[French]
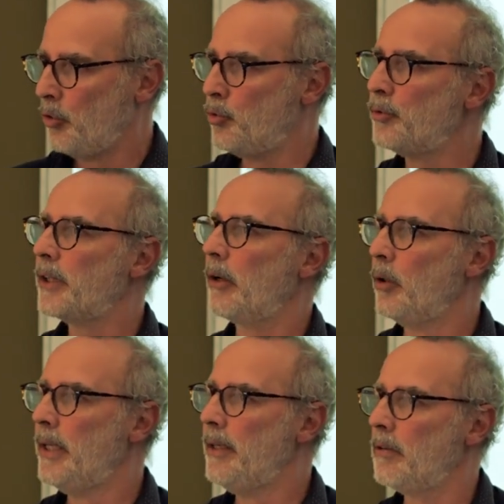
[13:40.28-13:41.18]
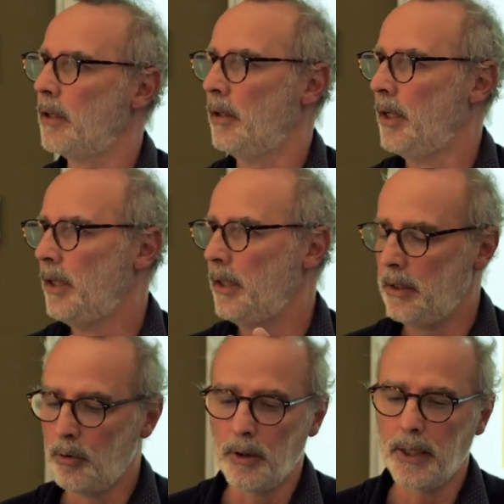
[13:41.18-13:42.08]
d'ouvrir le livre
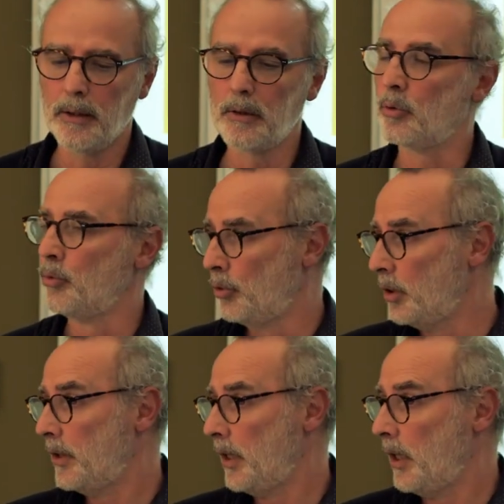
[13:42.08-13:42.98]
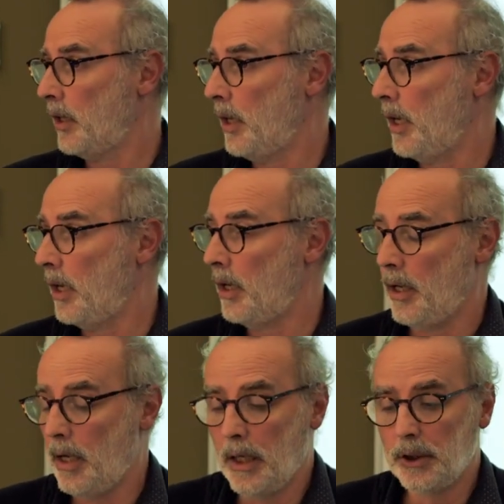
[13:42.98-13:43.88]
et de regarder ce qu'on nous donne
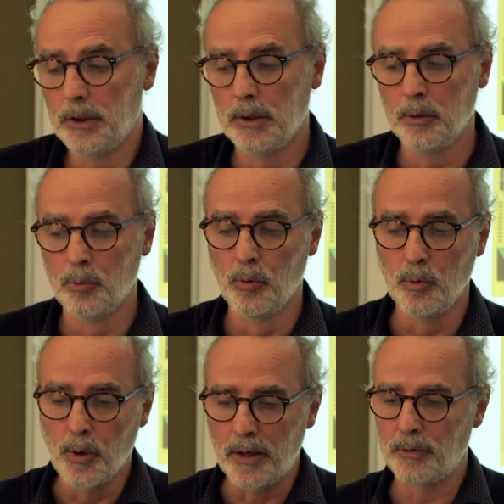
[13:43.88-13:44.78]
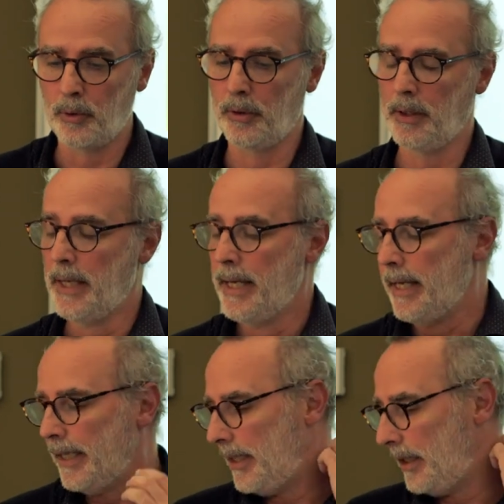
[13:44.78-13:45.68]
à, acheter ou, à vendre.
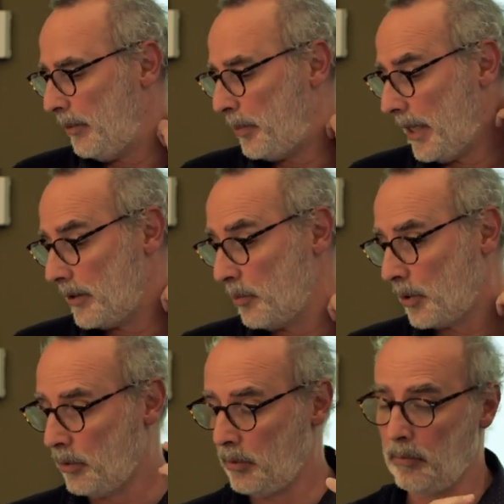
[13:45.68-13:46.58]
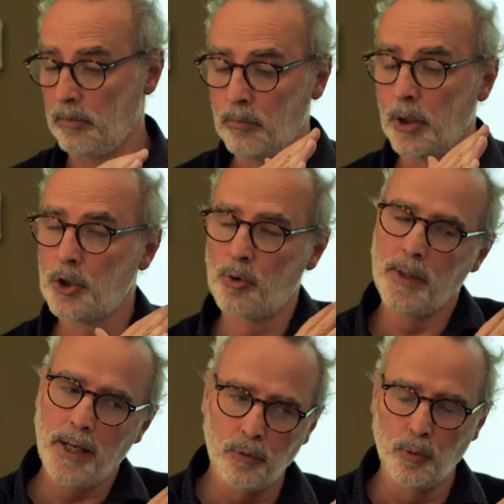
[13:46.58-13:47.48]
Et par exemple, quand moi, je
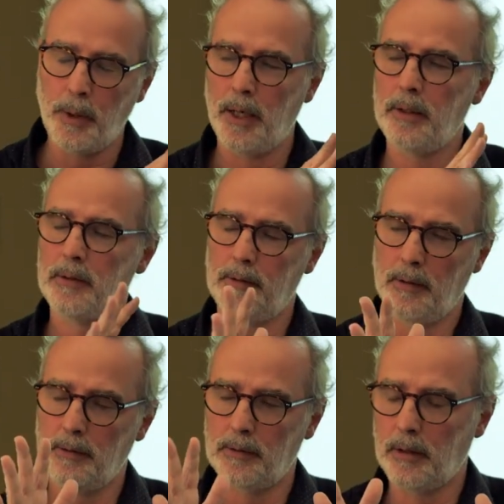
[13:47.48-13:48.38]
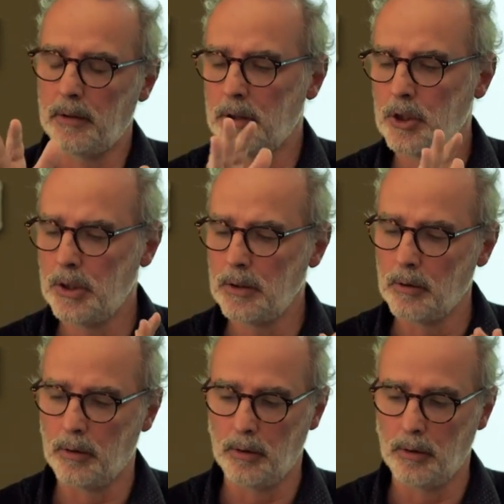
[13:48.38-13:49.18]
tenais à vous parler de cette stratégie